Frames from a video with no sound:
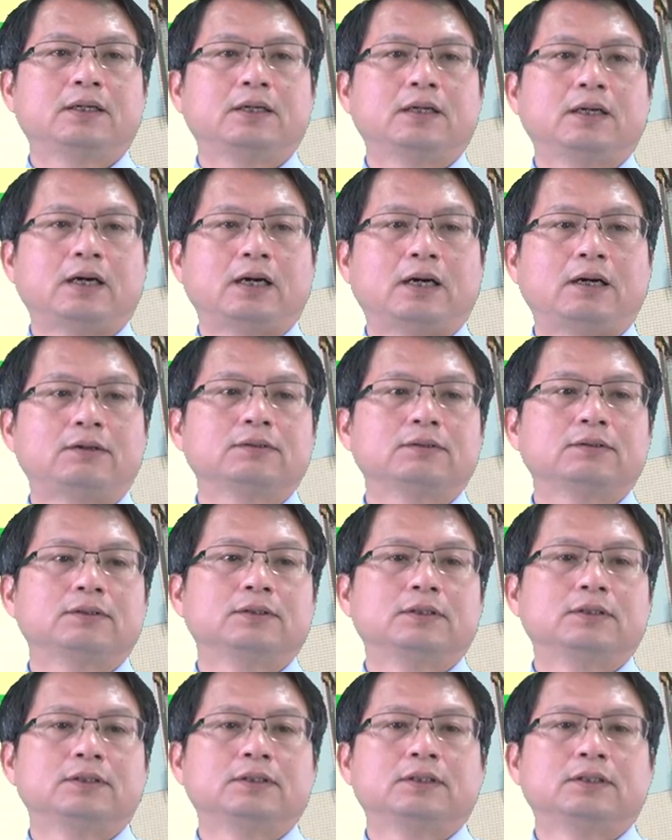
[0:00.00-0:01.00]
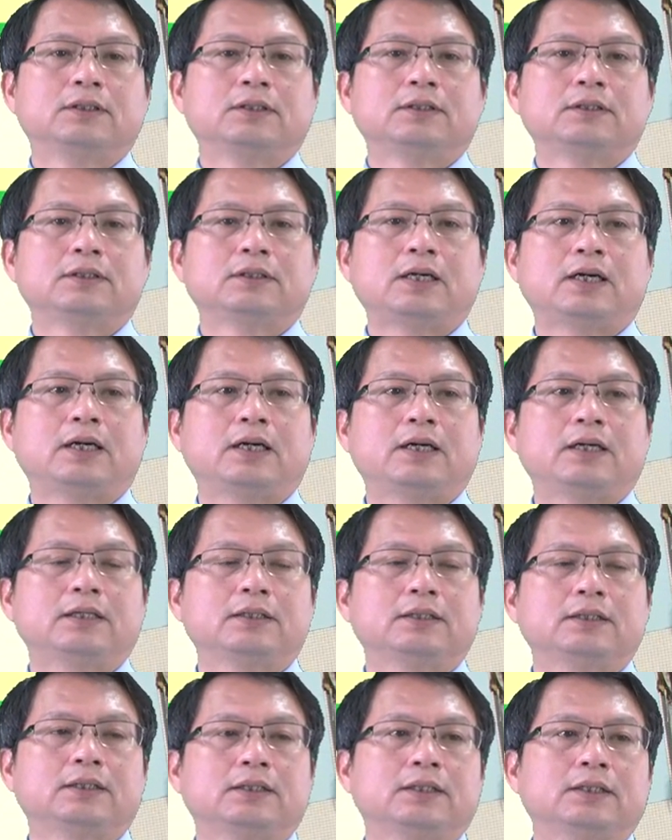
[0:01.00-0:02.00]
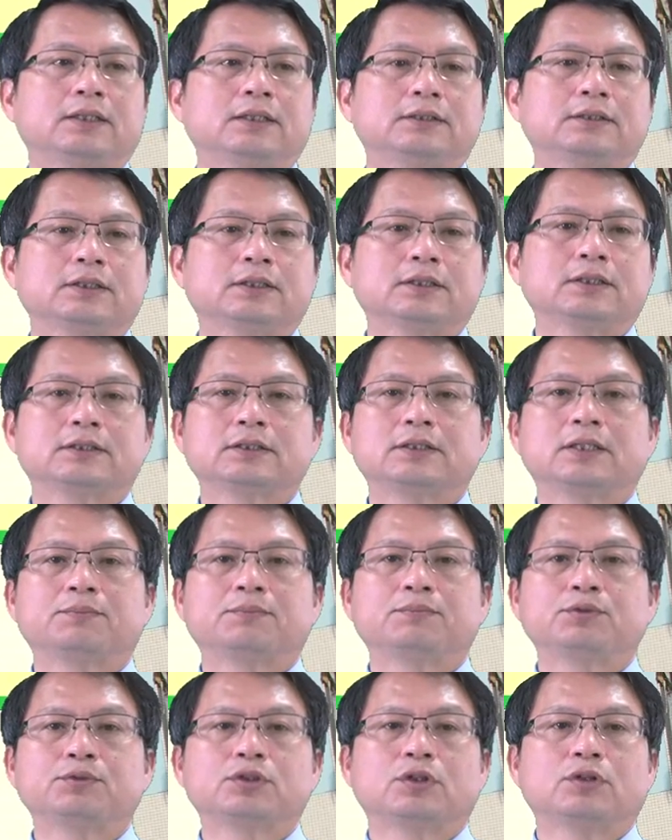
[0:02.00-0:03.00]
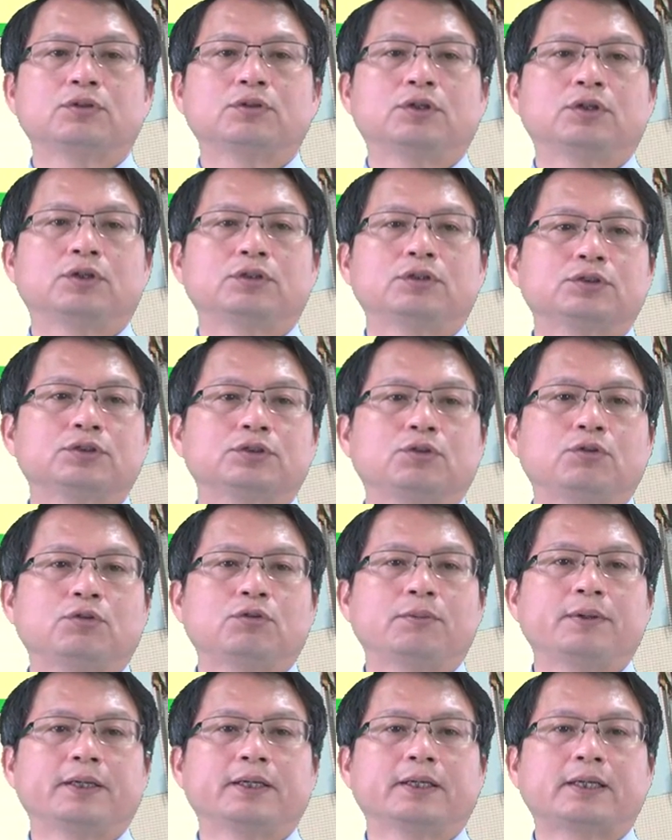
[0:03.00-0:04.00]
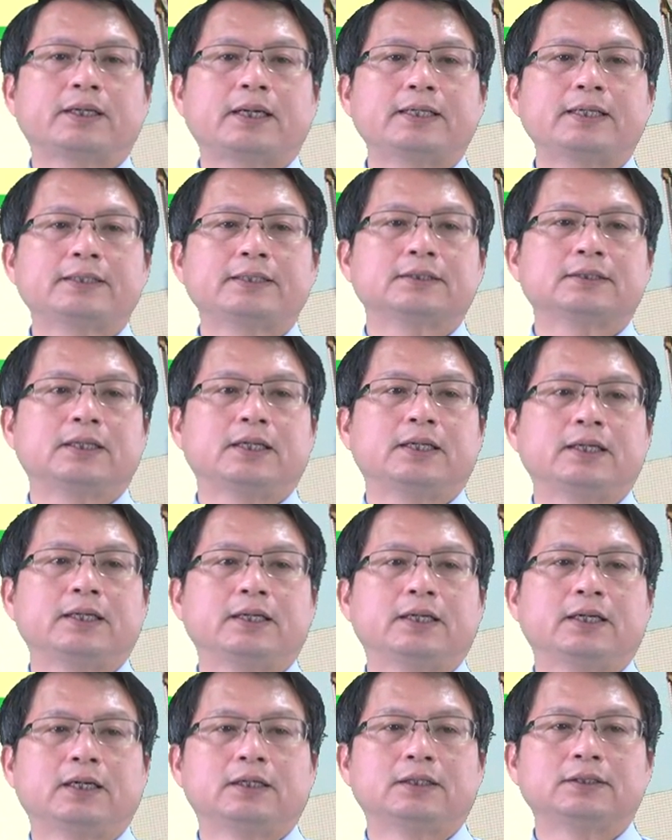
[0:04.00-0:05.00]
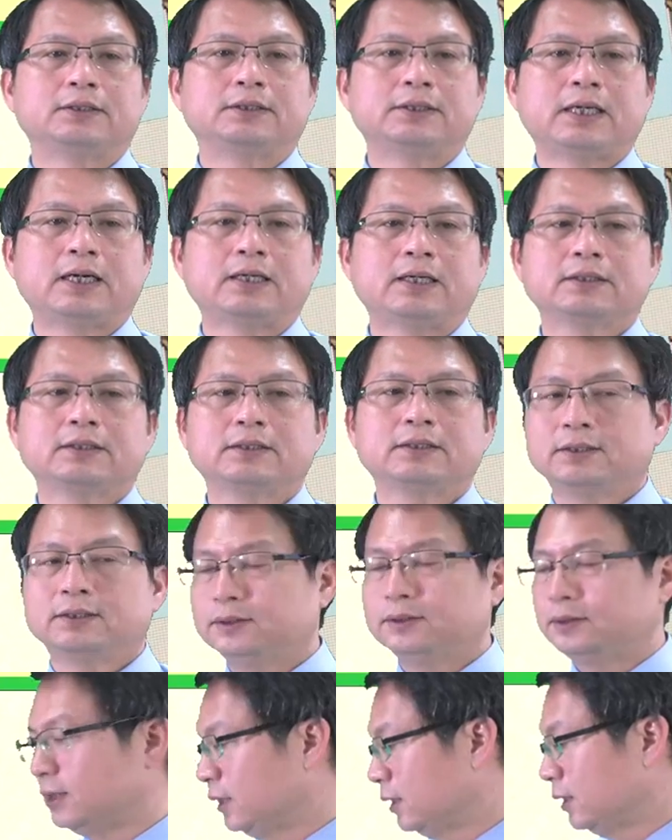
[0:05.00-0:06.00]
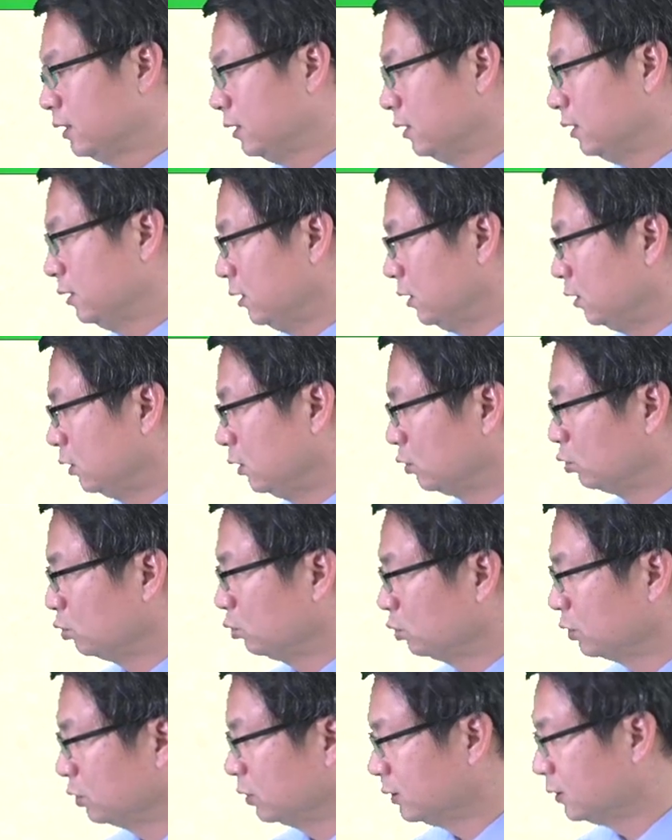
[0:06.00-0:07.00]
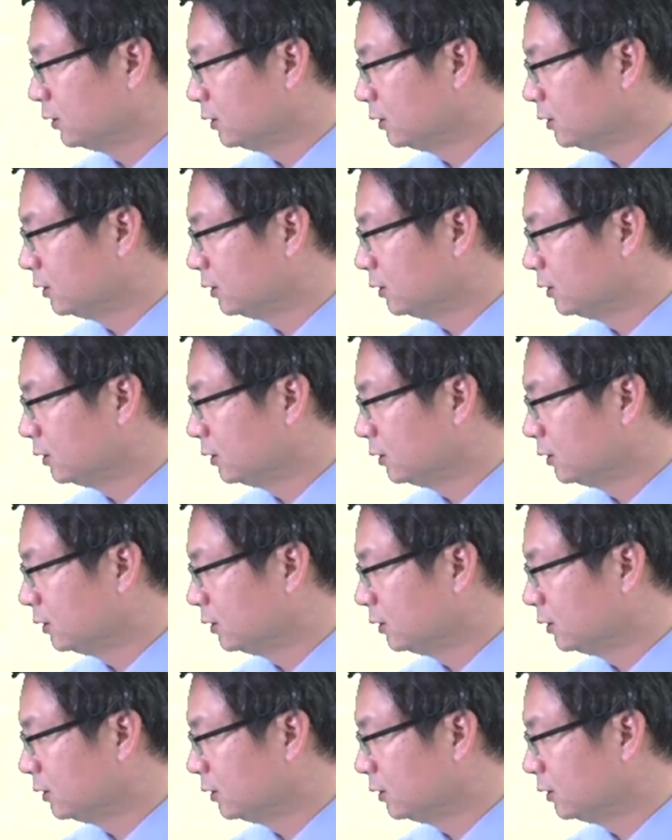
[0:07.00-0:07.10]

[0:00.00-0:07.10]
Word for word: 好，那呃，这个是一个步骤啊，就是说我们开始呢啊，将这个啊除四